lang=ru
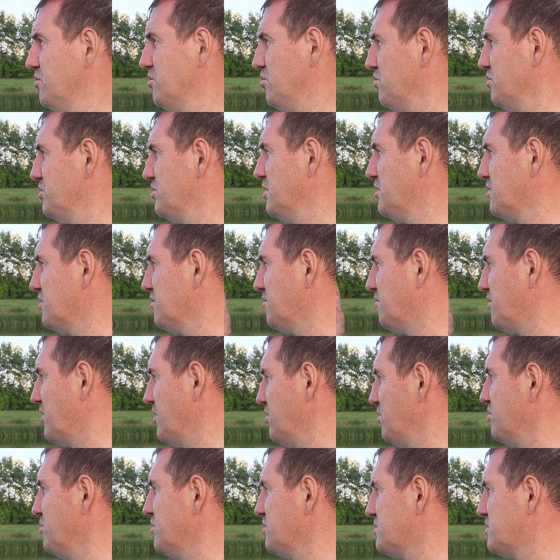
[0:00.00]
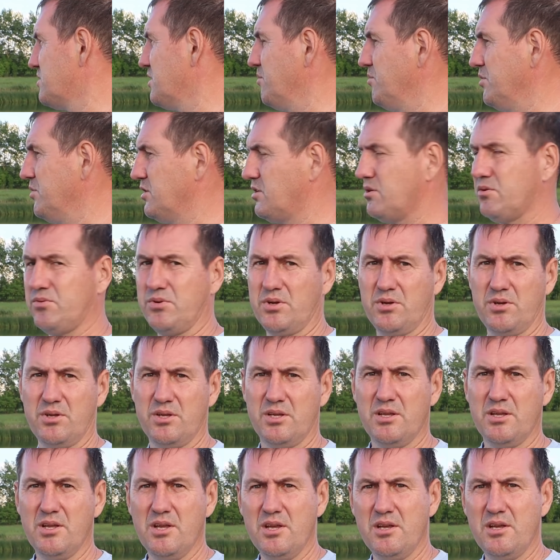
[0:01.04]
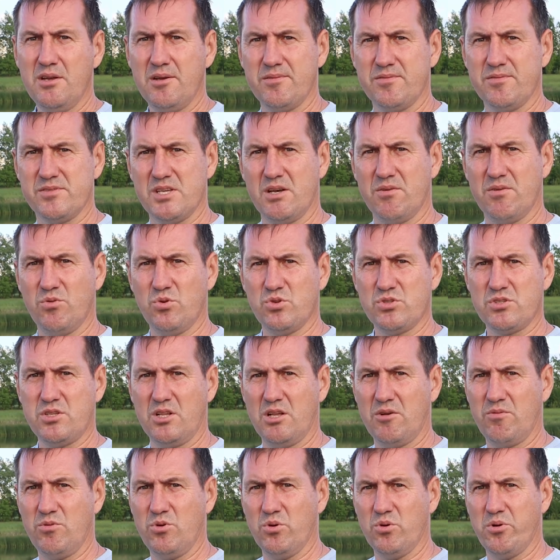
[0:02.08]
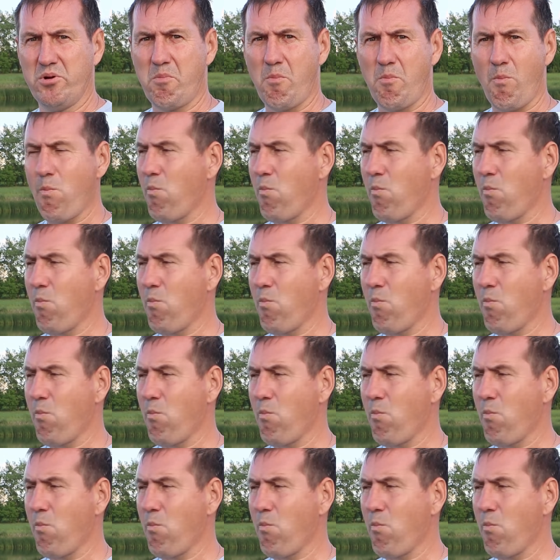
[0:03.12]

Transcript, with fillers: ну где-то в районе 100 метров завоз ловлю,